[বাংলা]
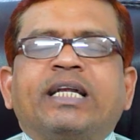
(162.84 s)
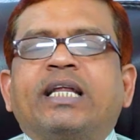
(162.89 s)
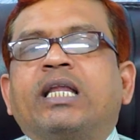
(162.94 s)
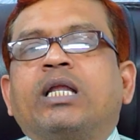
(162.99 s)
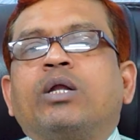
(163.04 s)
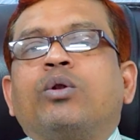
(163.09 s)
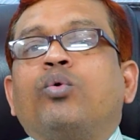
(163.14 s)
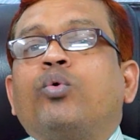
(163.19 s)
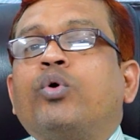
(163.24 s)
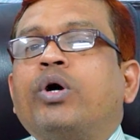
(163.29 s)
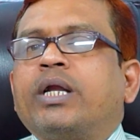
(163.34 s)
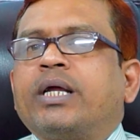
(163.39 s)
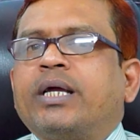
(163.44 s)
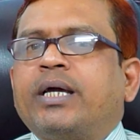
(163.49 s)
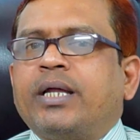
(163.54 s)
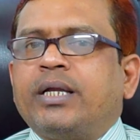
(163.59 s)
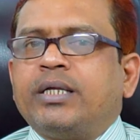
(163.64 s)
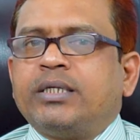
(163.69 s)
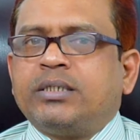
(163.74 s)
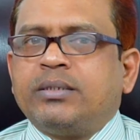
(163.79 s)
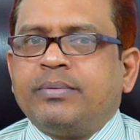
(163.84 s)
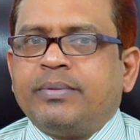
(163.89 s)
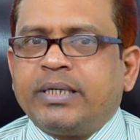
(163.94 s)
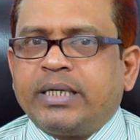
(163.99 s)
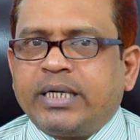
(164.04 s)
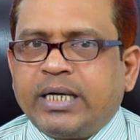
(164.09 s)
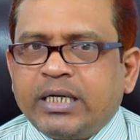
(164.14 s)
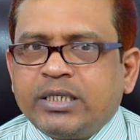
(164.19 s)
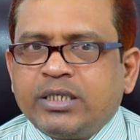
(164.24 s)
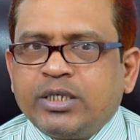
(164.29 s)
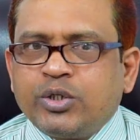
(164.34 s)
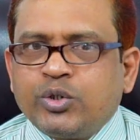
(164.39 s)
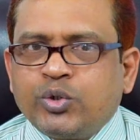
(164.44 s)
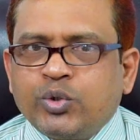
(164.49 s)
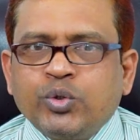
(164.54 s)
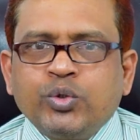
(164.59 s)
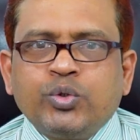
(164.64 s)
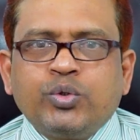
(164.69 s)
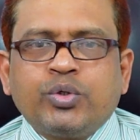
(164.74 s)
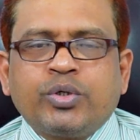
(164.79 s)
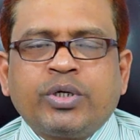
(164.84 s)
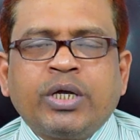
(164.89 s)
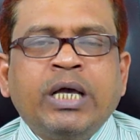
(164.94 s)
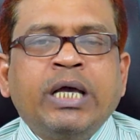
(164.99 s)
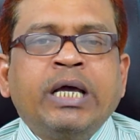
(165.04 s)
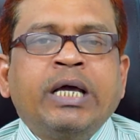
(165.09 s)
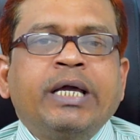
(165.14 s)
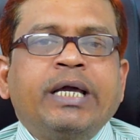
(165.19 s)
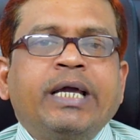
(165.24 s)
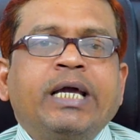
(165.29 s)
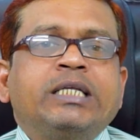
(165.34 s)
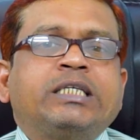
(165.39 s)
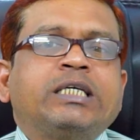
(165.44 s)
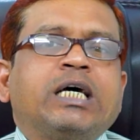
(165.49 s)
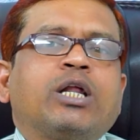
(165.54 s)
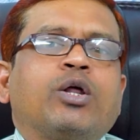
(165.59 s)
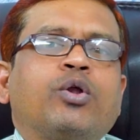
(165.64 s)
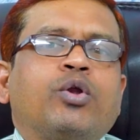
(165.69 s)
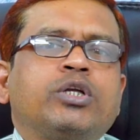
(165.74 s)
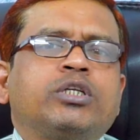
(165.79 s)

জেনারেল ওয়ার্কার হিসেবে কাজের সুযোগ এছাড়া